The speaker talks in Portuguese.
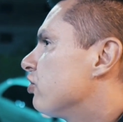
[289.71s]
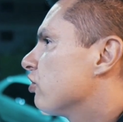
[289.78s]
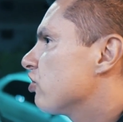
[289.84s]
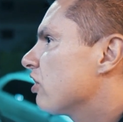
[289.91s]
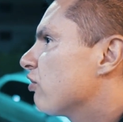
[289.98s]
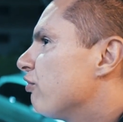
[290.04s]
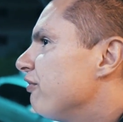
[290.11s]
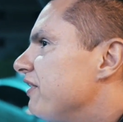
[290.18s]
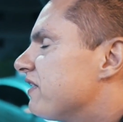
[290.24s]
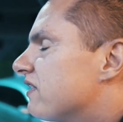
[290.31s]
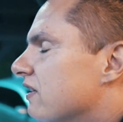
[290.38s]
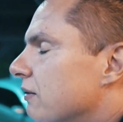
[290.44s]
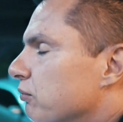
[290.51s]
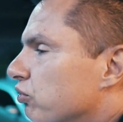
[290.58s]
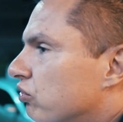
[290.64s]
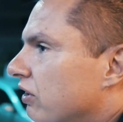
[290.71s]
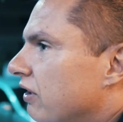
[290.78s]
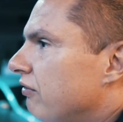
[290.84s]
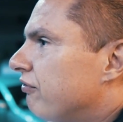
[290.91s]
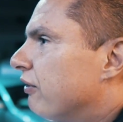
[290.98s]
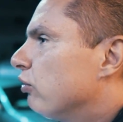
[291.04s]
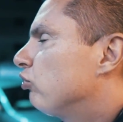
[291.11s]
Nós já conversamos,
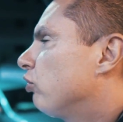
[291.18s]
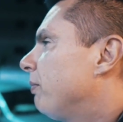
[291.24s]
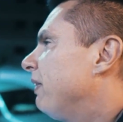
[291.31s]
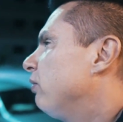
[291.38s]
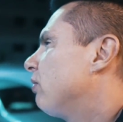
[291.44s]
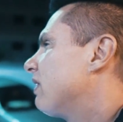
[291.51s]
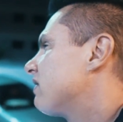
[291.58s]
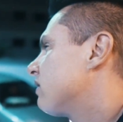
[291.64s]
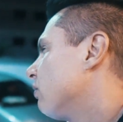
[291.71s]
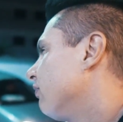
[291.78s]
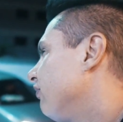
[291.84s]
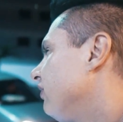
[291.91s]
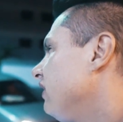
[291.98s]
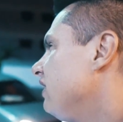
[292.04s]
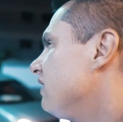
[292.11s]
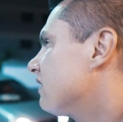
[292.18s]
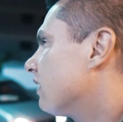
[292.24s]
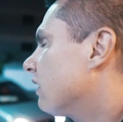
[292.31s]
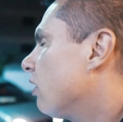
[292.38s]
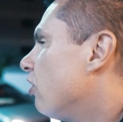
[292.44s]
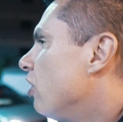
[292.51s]
você falou sobre educação física.